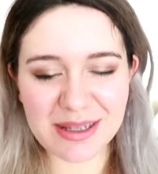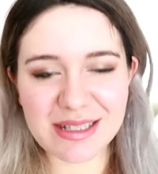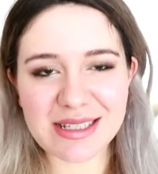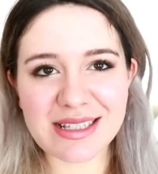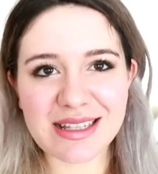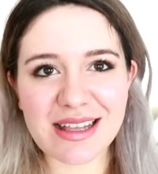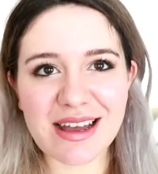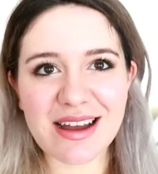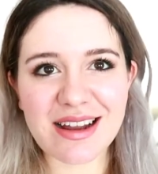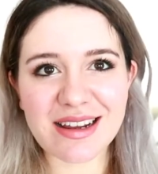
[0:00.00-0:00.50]

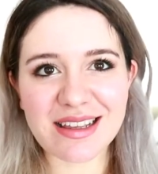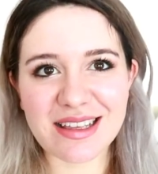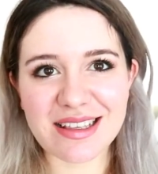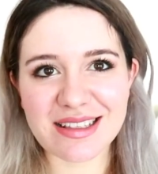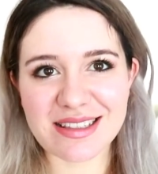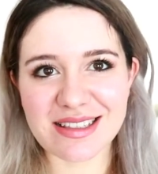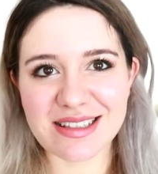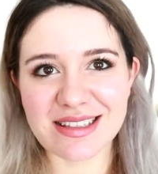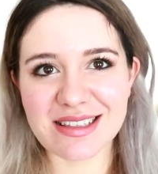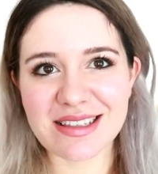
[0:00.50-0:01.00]
Aslında
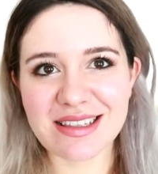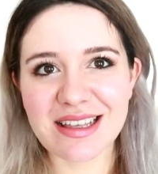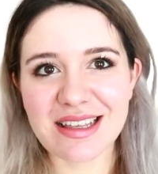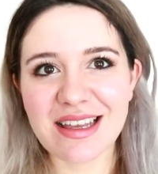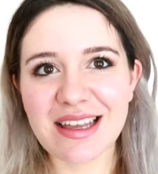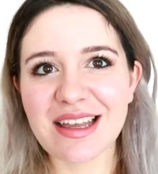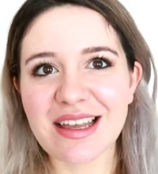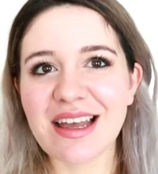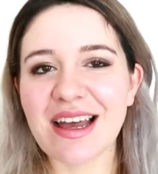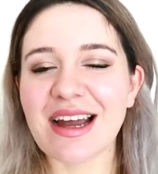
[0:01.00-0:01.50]
herkesin,
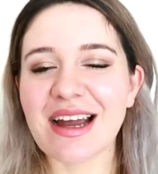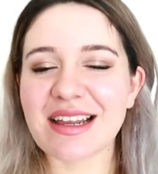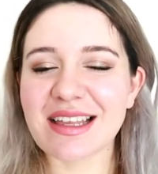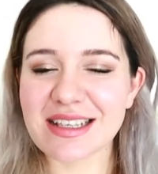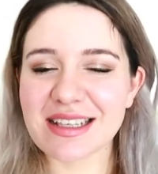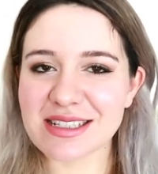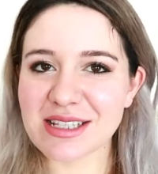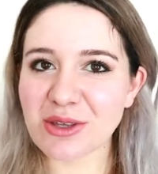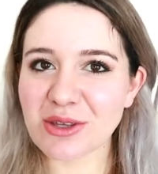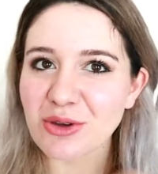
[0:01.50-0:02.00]

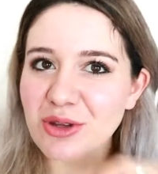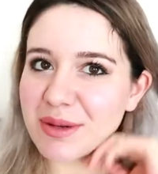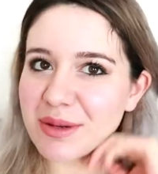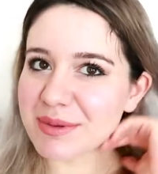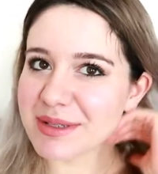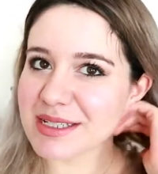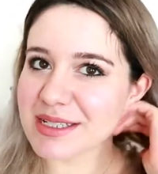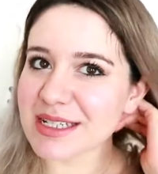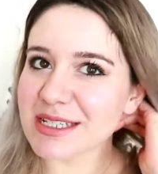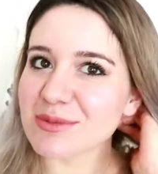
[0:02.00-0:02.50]
herkes de
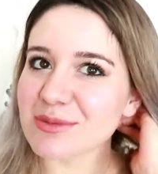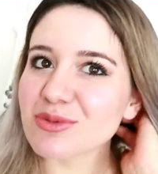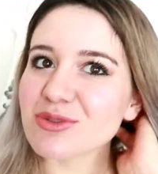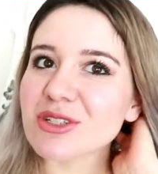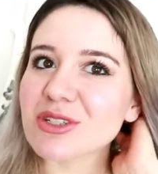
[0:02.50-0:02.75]
görebileceğiniz